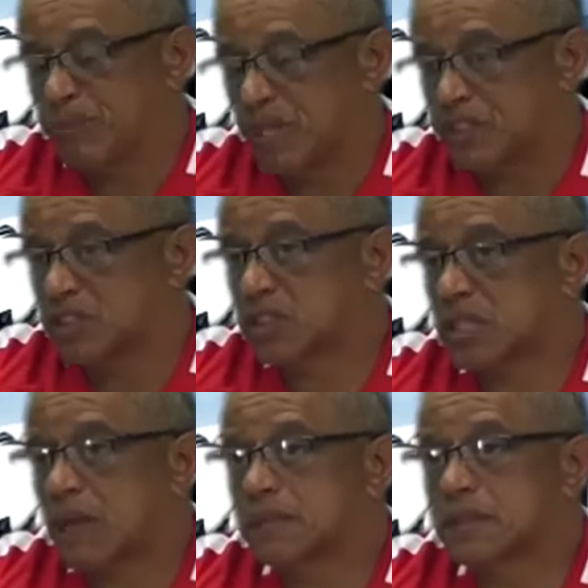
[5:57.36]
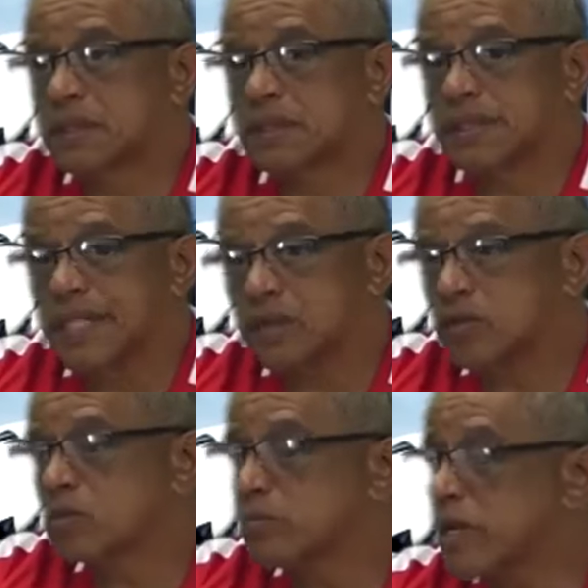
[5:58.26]
a gente sabe que
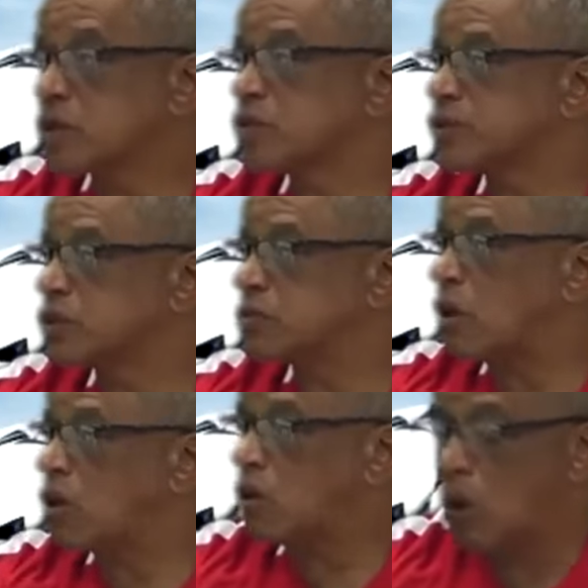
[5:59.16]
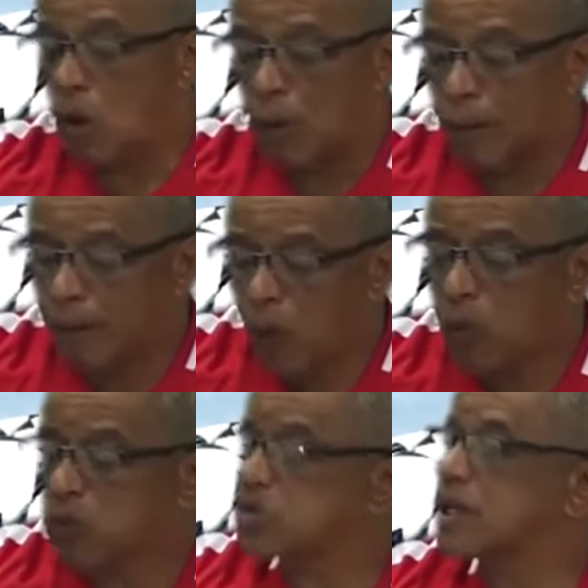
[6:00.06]
dentro do meio do futebol,
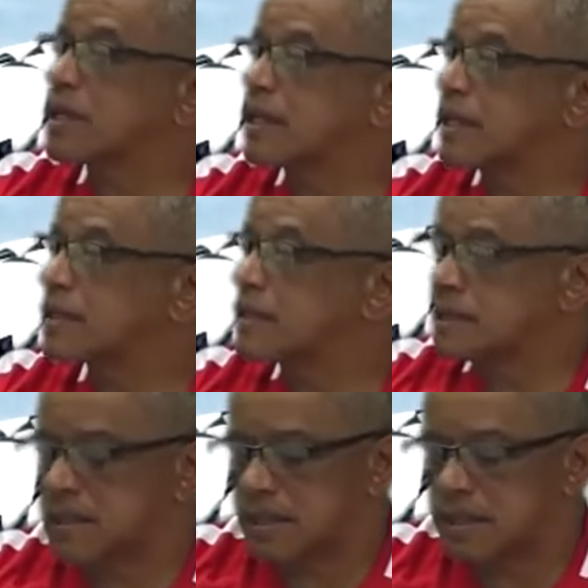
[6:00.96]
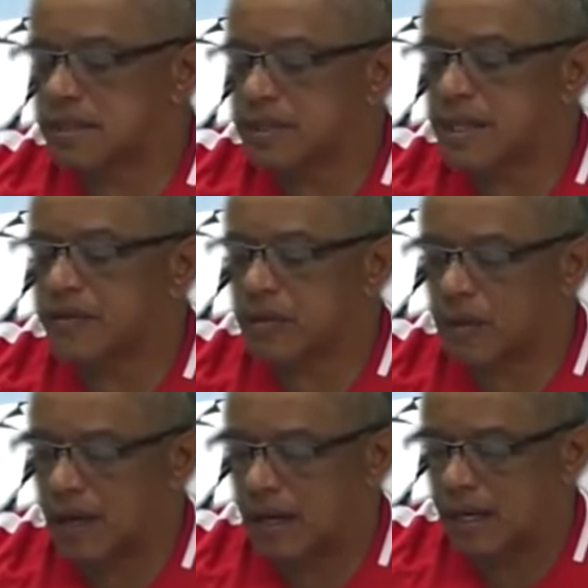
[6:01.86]
poucos atletas eles
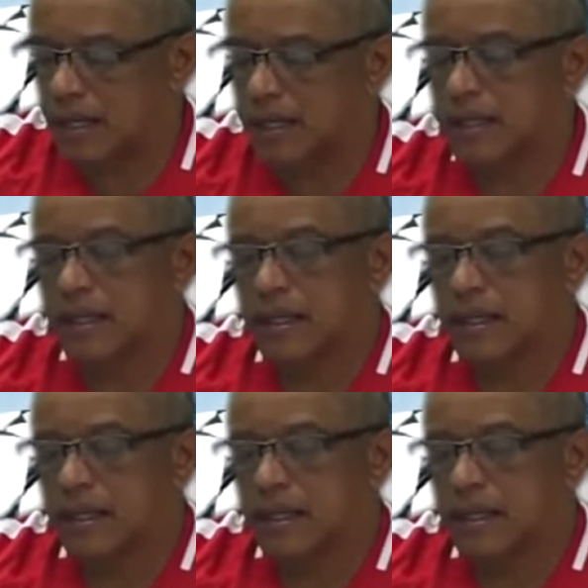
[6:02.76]
levam a,